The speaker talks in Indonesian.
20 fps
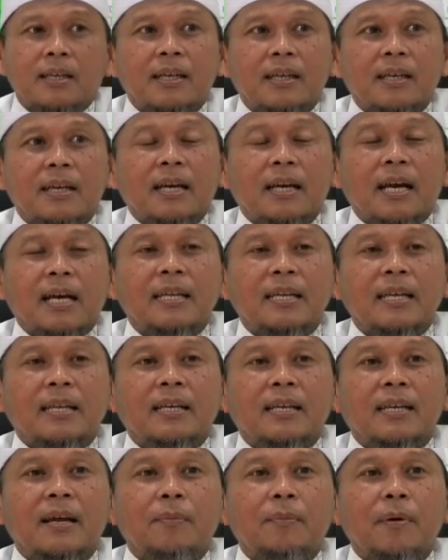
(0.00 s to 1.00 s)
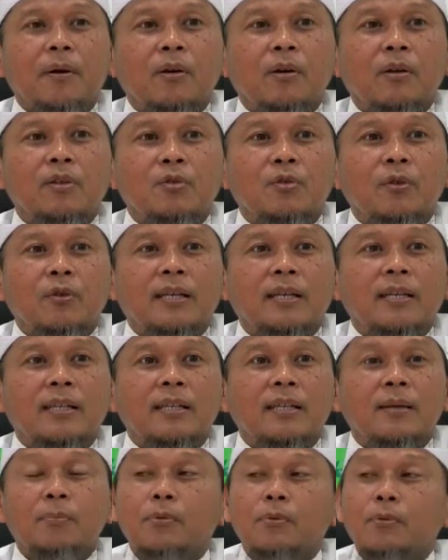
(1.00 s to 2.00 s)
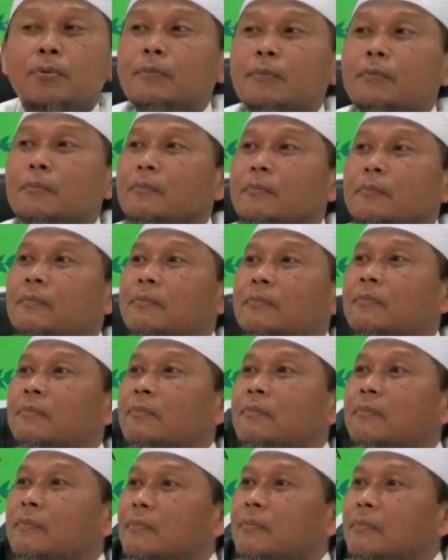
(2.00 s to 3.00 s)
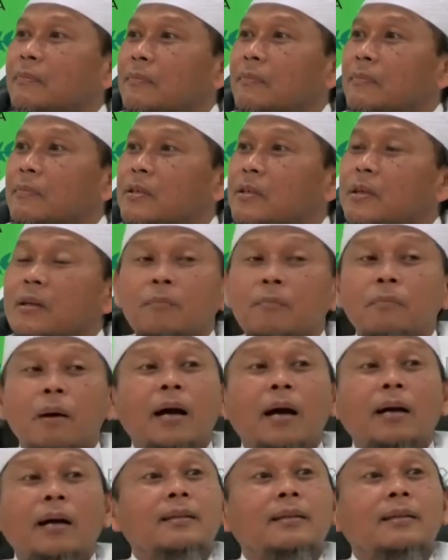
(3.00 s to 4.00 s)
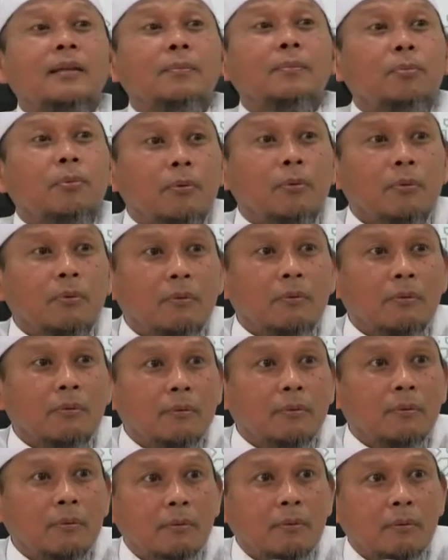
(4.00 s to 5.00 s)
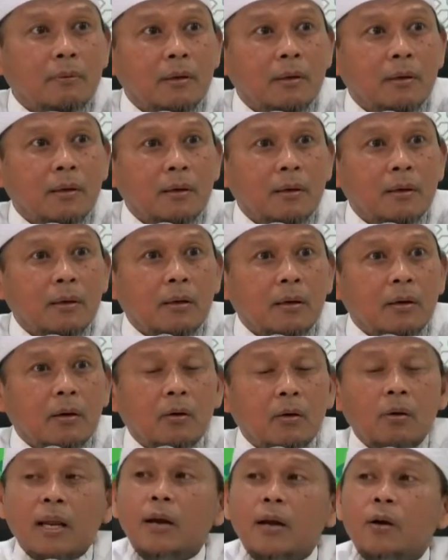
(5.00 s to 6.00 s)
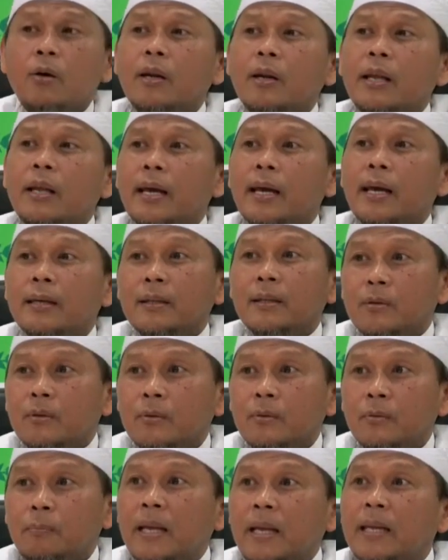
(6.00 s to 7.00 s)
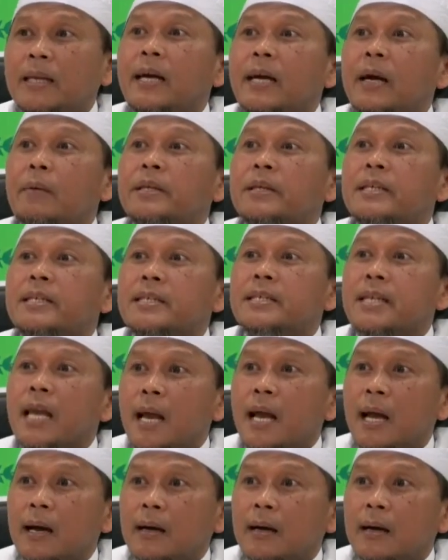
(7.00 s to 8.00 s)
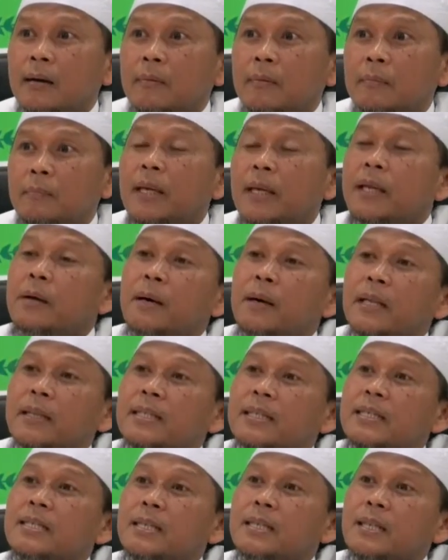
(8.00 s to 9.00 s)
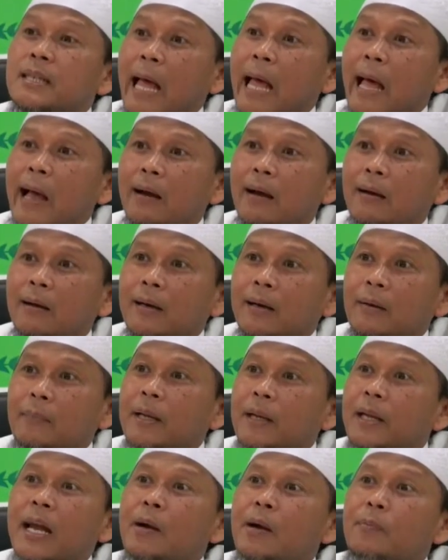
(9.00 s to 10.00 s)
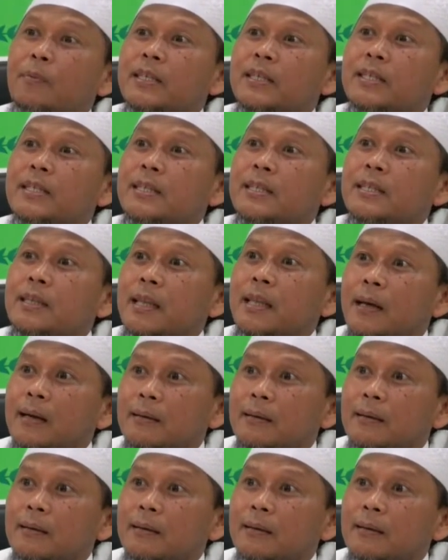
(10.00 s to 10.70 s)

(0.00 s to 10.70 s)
Kalian kenapa kok suka ditipu? Seneng banget ditipu. Orang Korea itu paling nggak bisa menikmati cinta. Mereka nggak punya cinta.